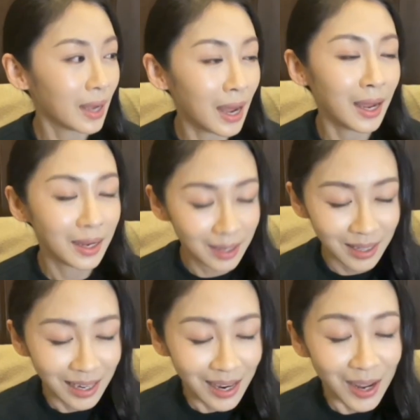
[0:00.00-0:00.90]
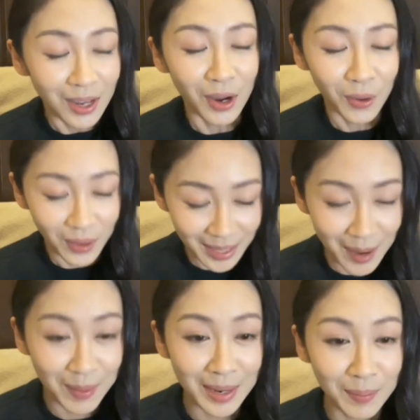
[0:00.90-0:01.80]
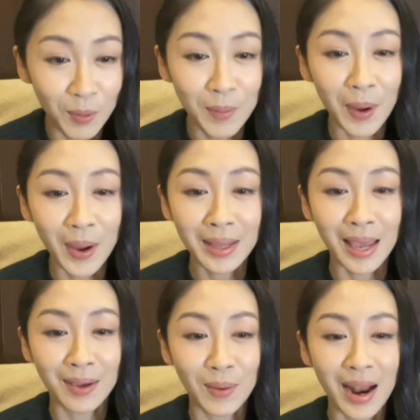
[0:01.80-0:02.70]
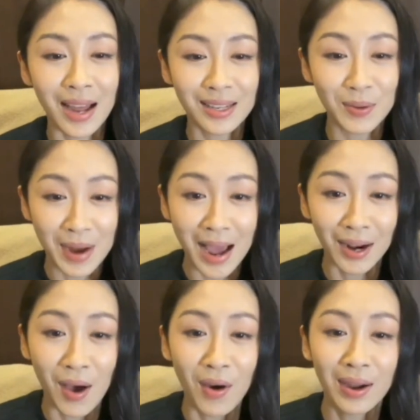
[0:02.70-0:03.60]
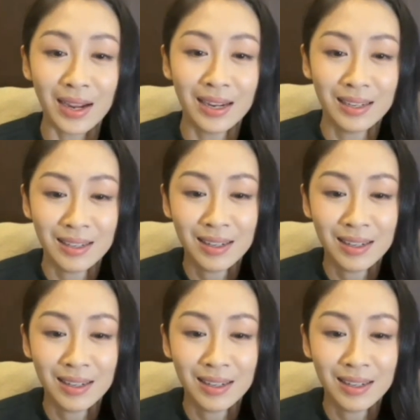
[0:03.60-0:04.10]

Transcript: ค่ะขอโทษที่พอดีพูดไม่ค่อยเก่งเวลาอยู่หน้ากล้องนะ